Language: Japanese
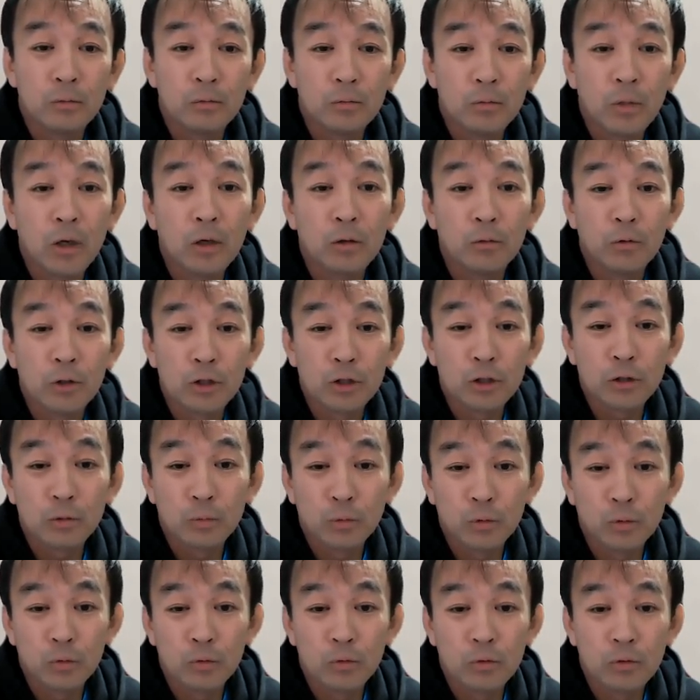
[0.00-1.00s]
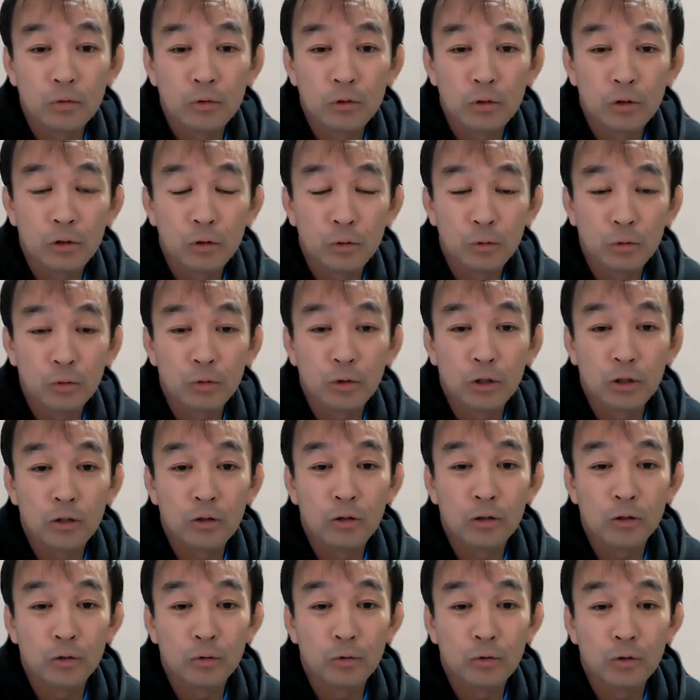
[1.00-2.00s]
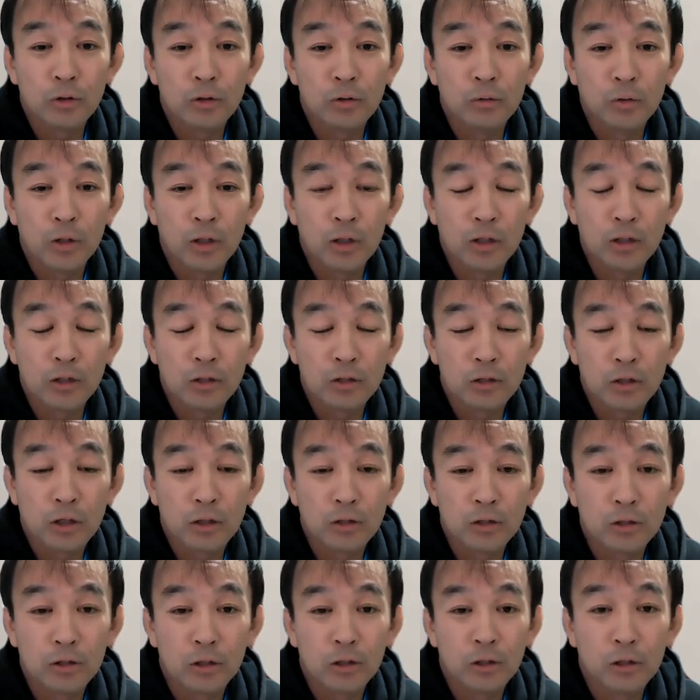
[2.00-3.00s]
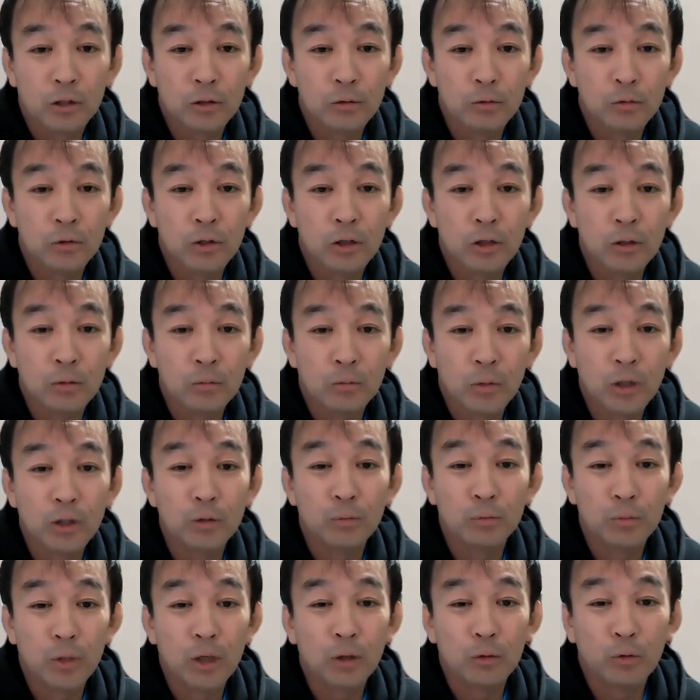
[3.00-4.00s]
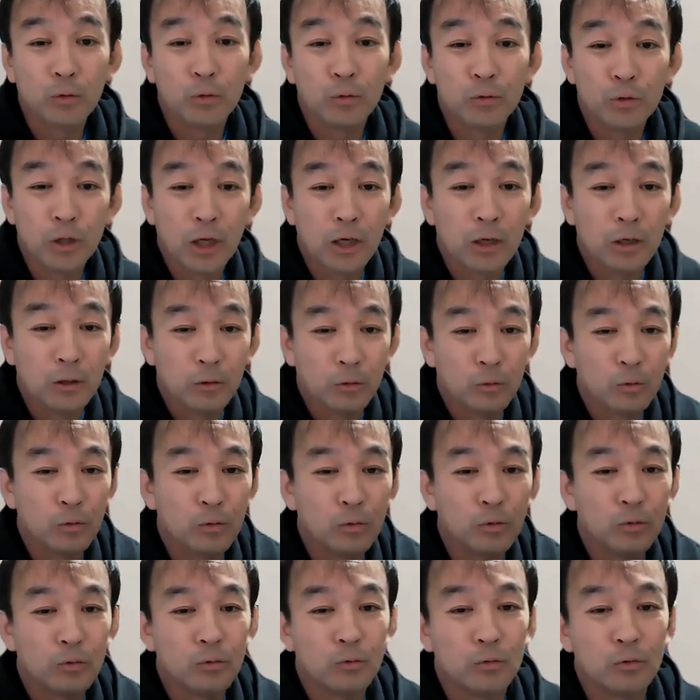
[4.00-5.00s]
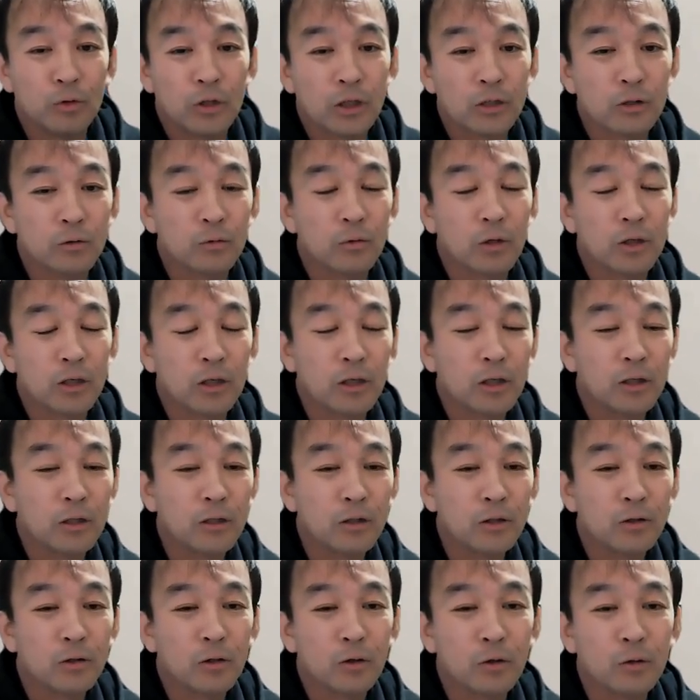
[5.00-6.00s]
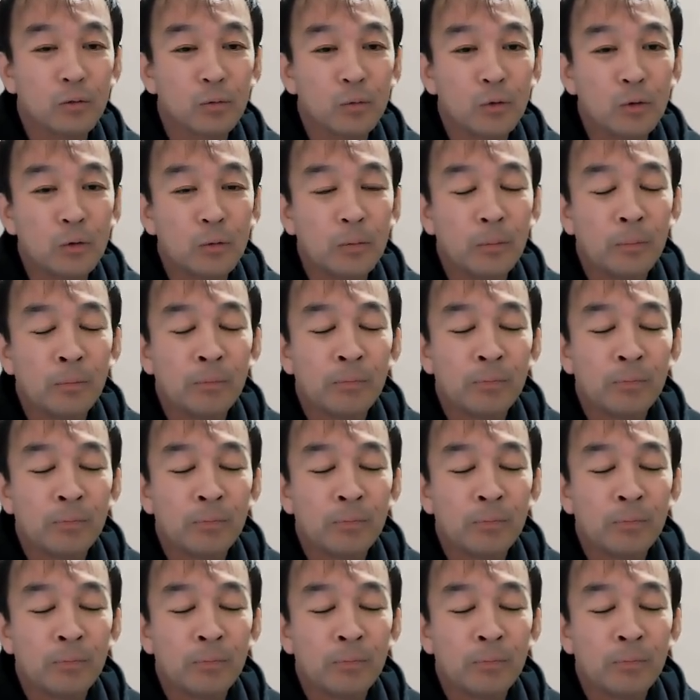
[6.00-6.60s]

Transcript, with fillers: 私も基本的にはそれには賛成なので、こんな本を出すわけなんですけども、